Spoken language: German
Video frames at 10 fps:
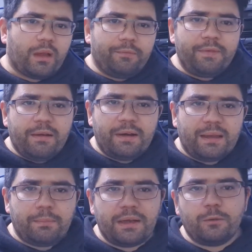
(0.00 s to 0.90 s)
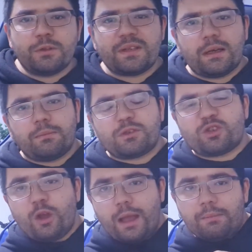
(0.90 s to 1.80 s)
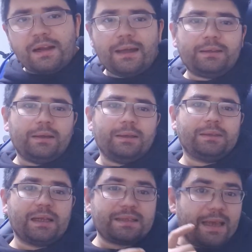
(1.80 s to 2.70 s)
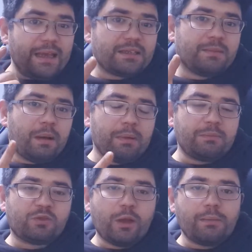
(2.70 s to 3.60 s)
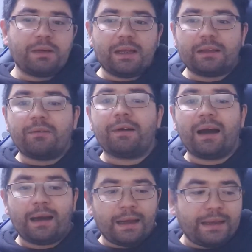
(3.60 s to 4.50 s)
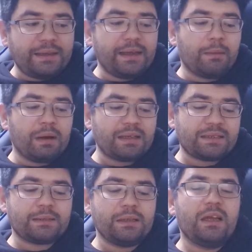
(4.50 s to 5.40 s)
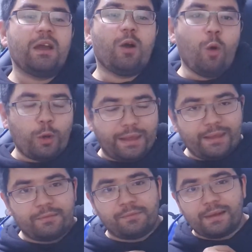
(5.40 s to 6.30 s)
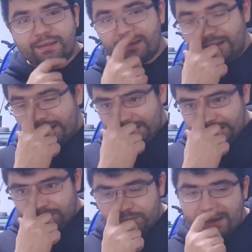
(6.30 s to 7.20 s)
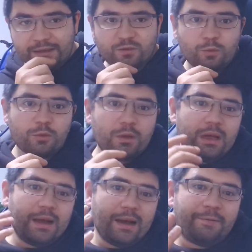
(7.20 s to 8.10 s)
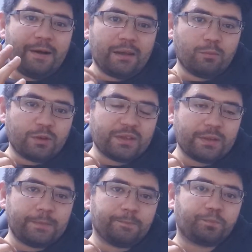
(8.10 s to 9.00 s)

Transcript: Wir waren bei unserem Steuerberater. Das erste Mal beim Steuerberater war einigermaßen okay. Was ich an Preis so erfahren musste,